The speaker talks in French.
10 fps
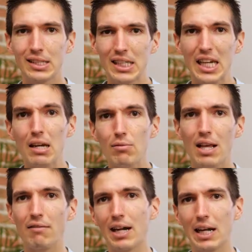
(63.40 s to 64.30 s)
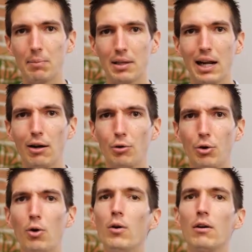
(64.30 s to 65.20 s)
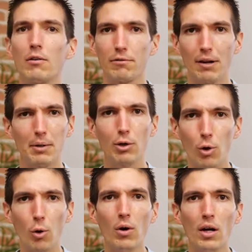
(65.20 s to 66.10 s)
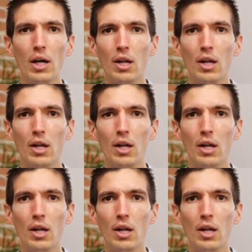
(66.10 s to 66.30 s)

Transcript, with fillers: Si vous avez un capital de 20 000 euros,